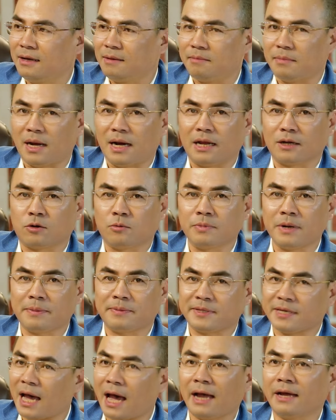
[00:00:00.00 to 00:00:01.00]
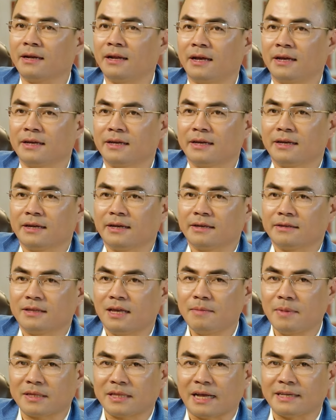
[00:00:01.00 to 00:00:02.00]
mà lại cũng đẹp trai này
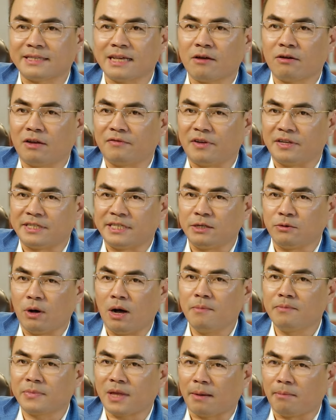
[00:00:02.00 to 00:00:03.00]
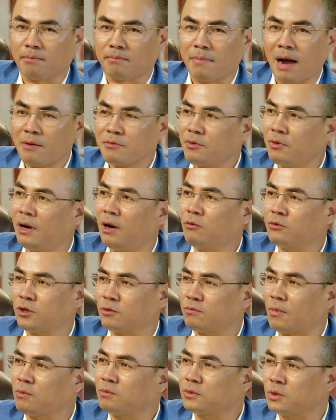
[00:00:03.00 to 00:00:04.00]
thế mà tại sao lại phải chịu âm thầm bao nhiêu lâu
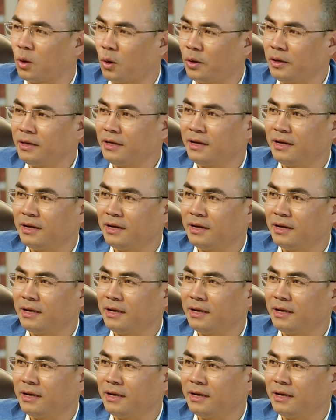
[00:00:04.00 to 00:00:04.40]
trong bóng tối